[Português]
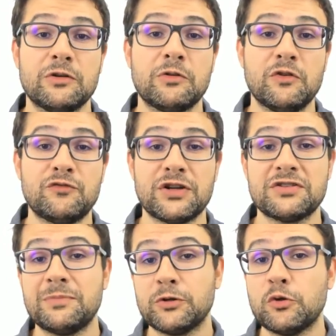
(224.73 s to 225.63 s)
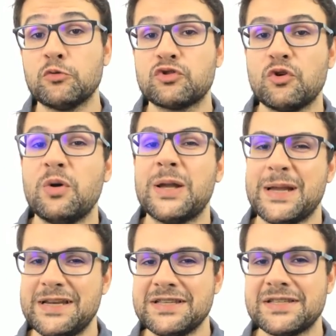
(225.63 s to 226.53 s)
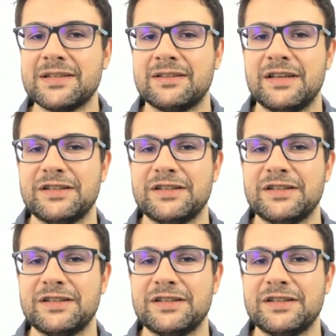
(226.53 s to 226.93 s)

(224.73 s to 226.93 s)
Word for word: Eu, eu falo sempre, eu não sou analista, né?